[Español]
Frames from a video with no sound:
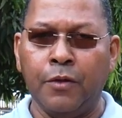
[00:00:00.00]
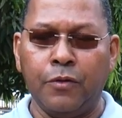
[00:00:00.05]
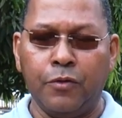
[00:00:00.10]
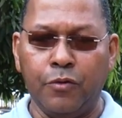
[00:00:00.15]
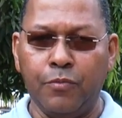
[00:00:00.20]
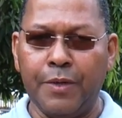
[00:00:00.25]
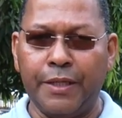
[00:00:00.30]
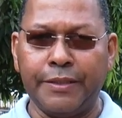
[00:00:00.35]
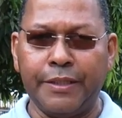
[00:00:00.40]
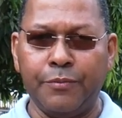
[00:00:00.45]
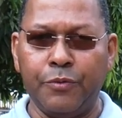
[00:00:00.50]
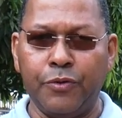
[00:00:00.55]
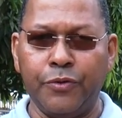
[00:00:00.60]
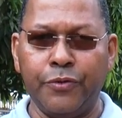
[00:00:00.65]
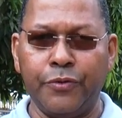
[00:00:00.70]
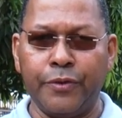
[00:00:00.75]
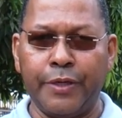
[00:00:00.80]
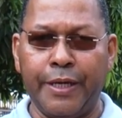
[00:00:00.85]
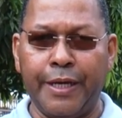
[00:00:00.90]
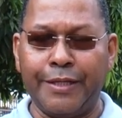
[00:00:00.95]
un
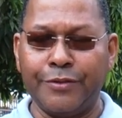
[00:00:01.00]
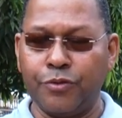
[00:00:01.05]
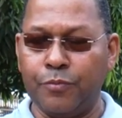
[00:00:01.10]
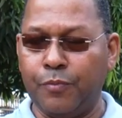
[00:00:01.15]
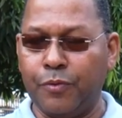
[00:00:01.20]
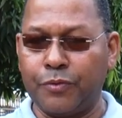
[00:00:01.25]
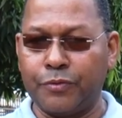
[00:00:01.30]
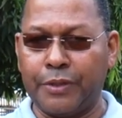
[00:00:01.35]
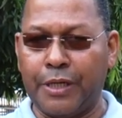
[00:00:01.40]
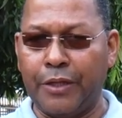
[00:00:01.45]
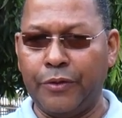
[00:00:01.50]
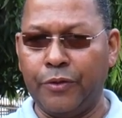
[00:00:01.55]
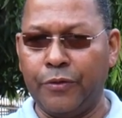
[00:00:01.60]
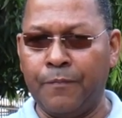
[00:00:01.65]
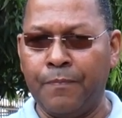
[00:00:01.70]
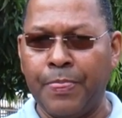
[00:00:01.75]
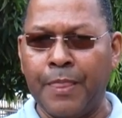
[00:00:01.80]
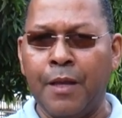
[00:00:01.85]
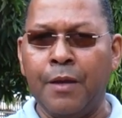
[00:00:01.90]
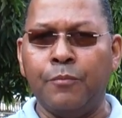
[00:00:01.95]
matrimonio que ha soportado
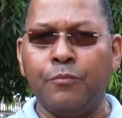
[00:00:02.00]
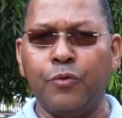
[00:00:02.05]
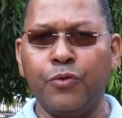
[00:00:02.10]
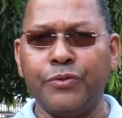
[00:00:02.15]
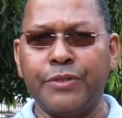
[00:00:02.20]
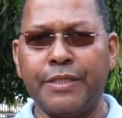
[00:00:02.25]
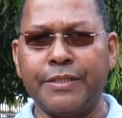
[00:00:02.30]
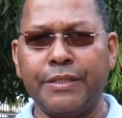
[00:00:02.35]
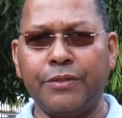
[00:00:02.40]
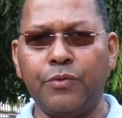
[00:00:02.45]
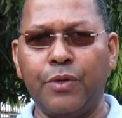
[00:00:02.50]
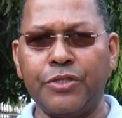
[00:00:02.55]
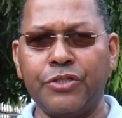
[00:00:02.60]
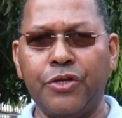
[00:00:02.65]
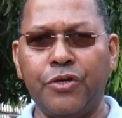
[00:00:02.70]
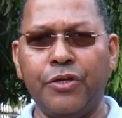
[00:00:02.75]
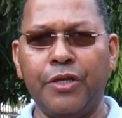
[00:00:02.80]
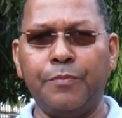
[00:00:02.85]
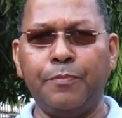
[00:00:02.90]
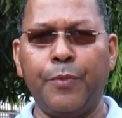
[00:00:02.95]
muchas
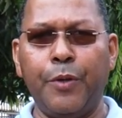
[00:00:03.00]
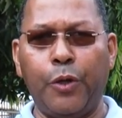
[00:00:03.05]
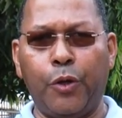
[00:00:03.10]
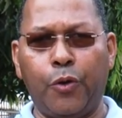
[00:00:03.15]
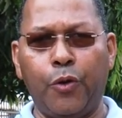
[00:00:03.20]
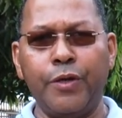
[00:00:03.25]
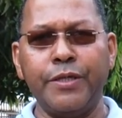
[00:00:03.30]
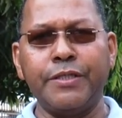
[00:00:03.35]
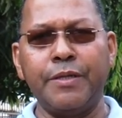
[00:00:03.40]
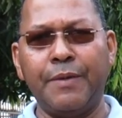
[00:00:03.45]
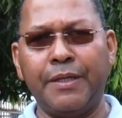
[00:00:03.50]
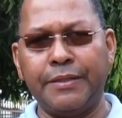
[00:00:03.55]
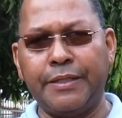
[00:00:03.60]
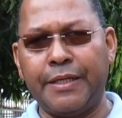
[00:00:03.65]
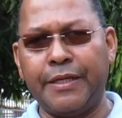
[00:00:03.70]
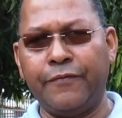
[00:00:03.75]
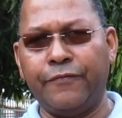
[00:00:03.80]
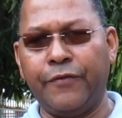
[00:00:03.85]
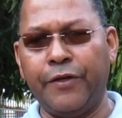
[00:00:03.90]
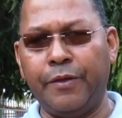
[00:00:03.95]
situaciones, pero que hoy se
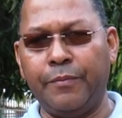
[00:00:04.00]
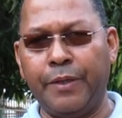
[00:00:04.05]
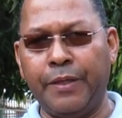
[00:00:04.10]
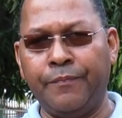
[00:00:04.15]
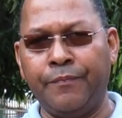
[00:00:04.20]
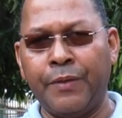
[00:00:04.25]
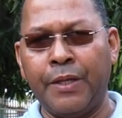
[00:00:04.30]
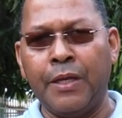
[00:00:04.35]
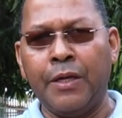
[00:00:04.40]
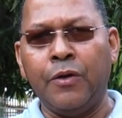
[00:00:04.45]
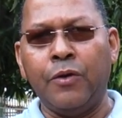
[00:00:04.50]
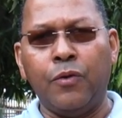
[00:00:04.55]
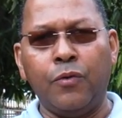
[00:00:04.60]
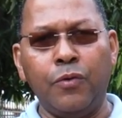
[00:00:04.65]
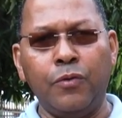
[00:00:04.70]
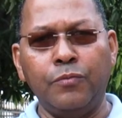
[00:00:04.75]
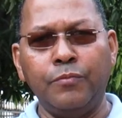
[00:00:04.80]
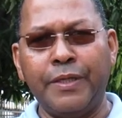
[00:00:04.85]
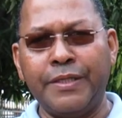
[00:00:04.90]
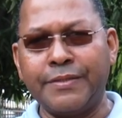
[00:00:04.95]
mantiene firme.
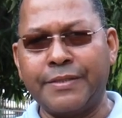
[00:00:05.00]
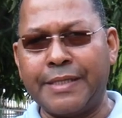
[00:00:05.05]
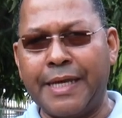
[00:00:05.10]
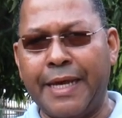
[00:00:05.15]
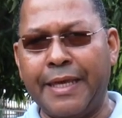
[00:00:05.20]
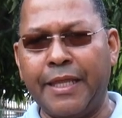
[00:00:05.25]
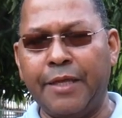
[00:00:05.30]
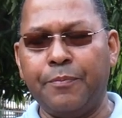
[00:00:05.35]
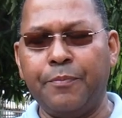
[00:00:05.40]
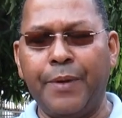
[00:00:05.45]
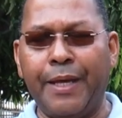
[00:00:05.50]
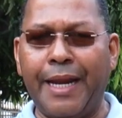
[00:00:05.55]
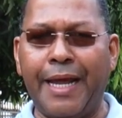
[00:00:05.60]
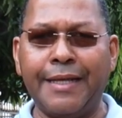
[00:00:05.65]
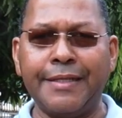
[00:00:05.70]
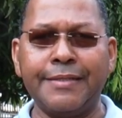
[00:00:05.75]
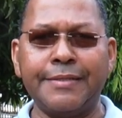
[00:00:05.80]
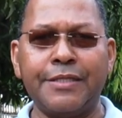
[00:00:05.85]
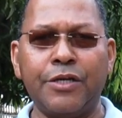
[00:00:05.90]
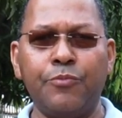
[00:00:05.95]
Un mensaje de
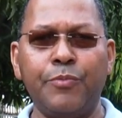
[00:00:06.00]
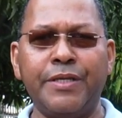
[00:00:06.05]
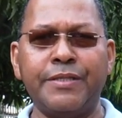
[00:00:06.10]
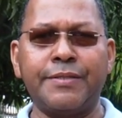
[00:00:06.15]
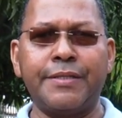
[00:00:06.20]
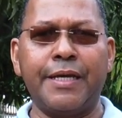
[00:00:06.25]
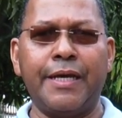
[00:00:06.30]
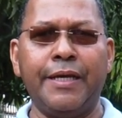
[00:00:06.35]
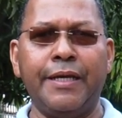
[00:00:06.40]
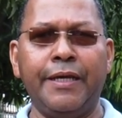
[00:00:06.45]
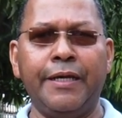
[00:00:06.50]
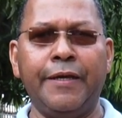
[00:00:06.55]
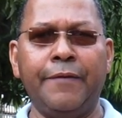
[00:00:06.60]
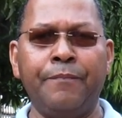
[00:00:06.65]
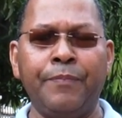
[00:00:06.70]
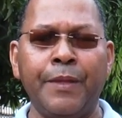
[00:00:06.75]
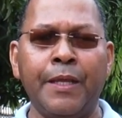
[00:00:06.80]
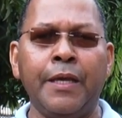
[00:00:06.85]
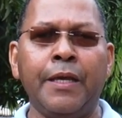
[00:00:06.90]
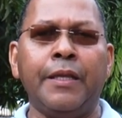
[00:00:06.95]
esperanza, un mensaje
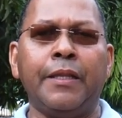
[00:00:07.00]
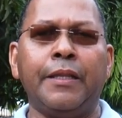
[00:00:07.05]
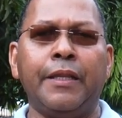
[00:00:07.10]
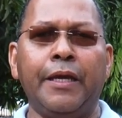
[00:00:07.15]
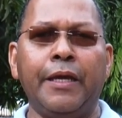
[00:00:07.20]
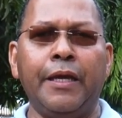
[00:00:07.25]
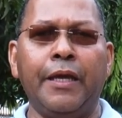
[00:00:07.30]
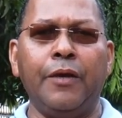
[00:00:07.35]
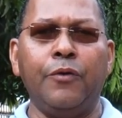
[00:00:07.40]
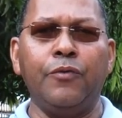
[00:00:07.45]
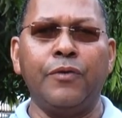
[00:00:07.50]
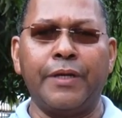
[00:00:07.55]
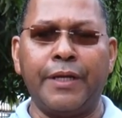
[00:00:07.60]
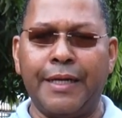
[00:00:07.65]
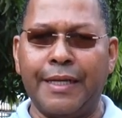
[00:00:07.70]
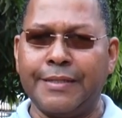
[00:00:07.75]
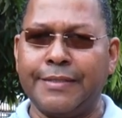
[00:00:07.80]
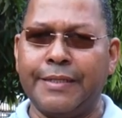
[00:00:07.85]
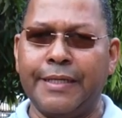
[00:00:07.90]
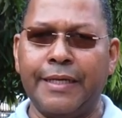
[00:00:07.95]
de un
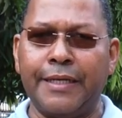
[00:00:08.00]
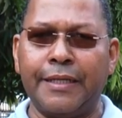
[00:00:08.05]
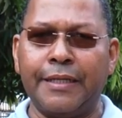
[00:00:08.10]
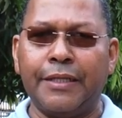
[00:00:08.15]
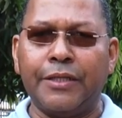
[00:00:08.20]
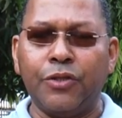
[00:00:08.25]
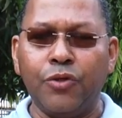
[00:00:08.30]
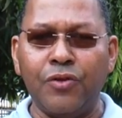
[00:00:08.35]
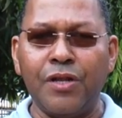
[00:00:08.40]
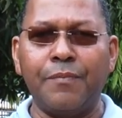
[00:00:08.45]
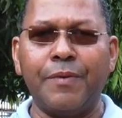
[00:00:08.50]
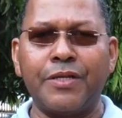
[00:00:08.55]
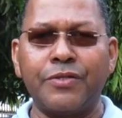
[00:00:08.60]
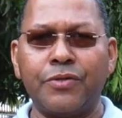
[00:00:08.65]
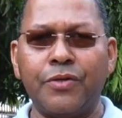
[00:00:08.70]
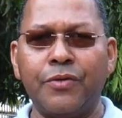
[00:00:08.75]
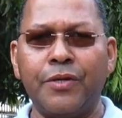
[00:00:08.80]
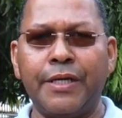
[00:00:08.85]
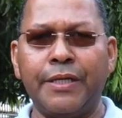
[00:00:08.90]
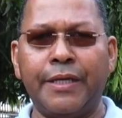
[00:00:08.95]
renacer de una
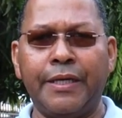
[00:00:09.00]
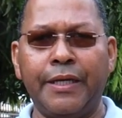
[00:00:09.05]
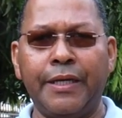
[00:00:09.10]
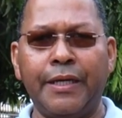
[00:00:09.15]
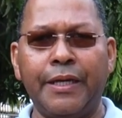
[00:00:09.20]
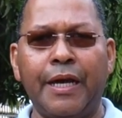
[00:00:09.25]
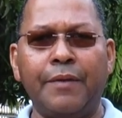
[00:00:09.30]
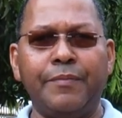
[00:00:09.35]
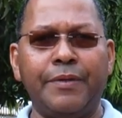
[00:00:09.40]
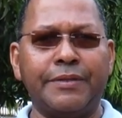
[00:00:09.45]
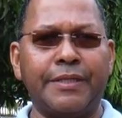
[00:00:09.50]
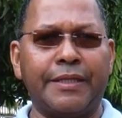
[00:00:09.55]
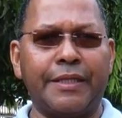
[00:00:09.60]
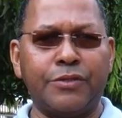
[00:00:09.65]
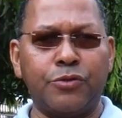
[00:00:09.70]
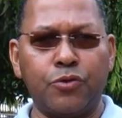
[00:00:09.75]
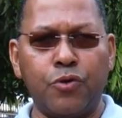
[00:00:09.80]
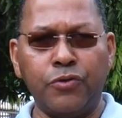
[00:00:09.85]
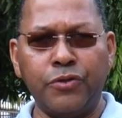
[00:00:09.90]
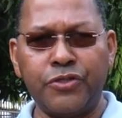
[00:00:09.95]
persona que, a pesar de
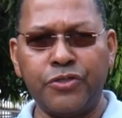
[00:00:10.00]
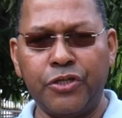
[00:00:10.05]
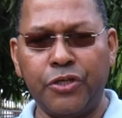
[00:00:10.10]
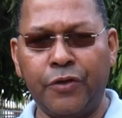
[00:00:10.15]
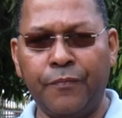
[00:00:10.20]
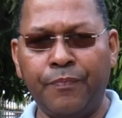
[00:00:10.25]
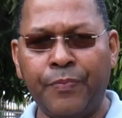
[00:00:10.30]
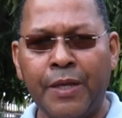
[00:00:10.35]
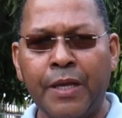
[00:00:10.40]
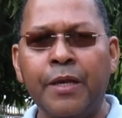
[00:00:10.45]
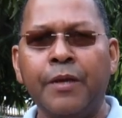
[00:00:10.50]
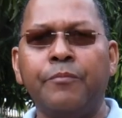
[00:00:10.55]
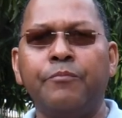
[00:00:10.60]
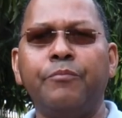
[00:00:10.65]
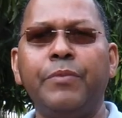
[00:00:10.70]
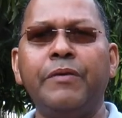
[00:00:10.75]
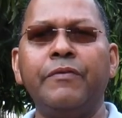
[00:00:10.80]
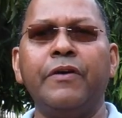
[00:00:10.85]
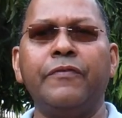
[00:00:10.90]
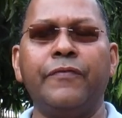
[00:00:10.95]
su condición,
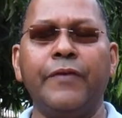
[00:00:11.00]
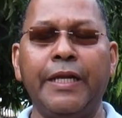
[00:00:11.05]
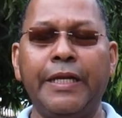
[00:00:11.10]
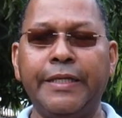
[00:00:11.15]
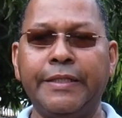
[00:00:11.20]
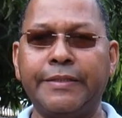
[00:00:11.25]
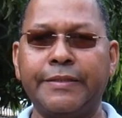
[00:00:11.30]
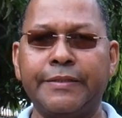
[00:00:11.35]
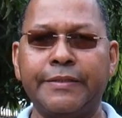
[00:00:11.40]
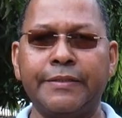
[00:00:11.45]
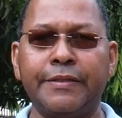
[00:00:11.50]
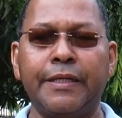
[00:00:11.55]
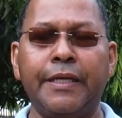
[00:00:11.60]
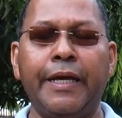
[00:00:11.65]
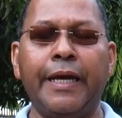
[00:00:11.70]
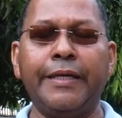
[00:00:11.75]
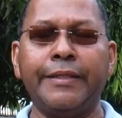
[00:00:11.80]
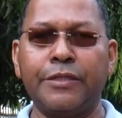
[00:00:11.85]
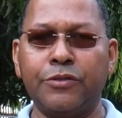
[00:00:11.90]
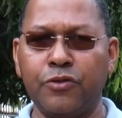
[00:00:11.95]
vive feliz.
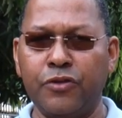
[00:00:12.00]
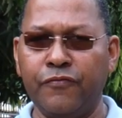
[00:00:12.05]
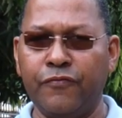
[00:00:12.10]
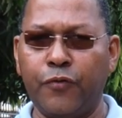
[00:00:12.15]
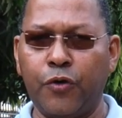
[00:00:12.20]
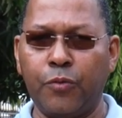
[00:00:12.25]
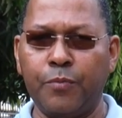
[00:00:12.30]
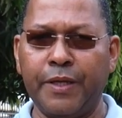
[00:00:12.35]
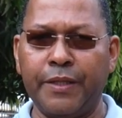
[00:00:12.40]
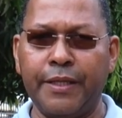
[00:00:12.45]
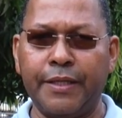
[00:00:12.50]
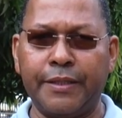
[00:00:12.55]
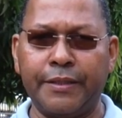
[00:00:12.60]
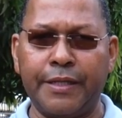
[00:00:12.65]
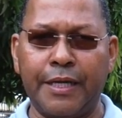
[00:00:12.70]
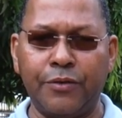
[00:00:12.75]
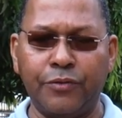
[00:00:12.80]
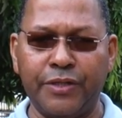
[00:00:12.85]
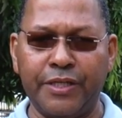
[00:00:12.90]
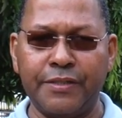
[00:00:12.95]
Este es un informe de
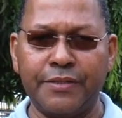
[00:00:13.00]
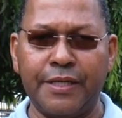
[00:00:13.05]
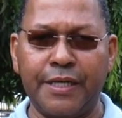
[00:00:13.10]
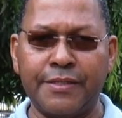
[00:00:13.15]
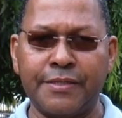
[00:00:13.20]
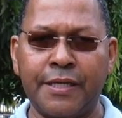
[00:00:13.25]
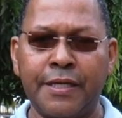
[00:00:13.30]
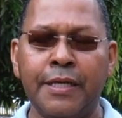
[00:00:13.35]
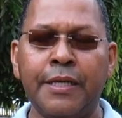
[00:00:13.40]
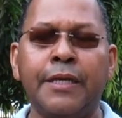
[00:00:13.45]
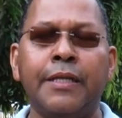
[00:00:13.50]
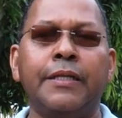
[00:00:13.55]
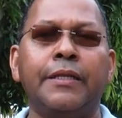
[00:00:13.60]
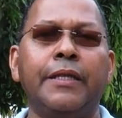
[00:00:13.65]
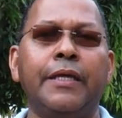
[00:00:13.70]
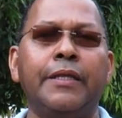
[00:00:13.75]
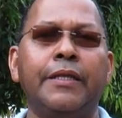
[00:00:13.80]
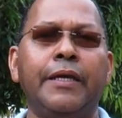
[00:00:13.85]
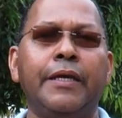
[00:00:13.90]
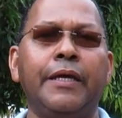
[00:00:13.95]
RTA Noticias
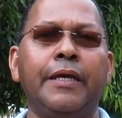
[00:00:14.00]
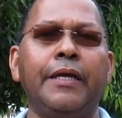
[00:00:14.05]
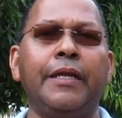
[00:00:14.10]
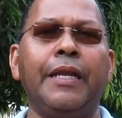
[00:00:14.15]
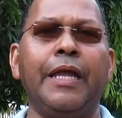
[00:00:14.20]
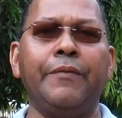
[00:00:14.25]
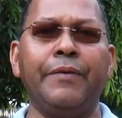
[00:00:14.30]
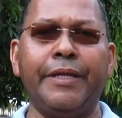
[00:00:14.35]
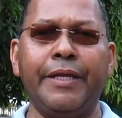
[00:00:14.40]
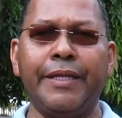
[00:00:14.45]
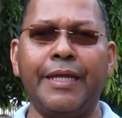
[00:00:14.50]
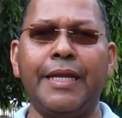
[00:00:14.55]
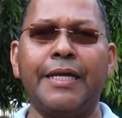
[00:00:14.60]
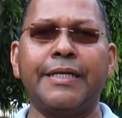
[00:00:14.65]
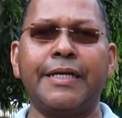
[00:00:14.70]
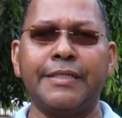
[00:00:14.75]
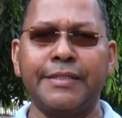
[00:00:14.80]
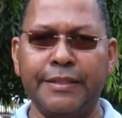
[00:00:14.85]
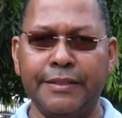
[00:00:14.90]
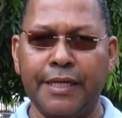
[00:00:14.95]
desde la vereda Las
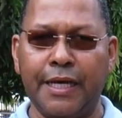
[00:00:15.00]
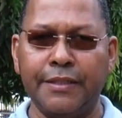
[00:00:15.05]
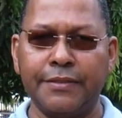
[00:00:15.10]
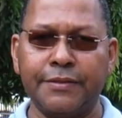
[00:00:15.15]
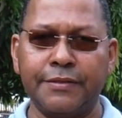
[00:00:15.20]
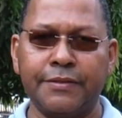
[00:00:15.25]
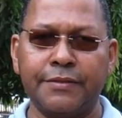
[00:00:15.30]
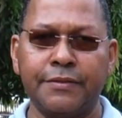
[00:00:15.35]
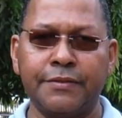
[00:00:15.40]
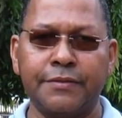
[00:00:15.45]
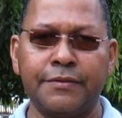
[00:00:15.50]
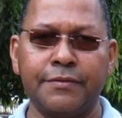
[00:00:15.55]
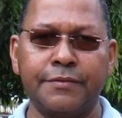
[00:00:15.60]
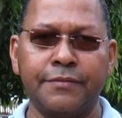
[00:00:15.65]
Casitas.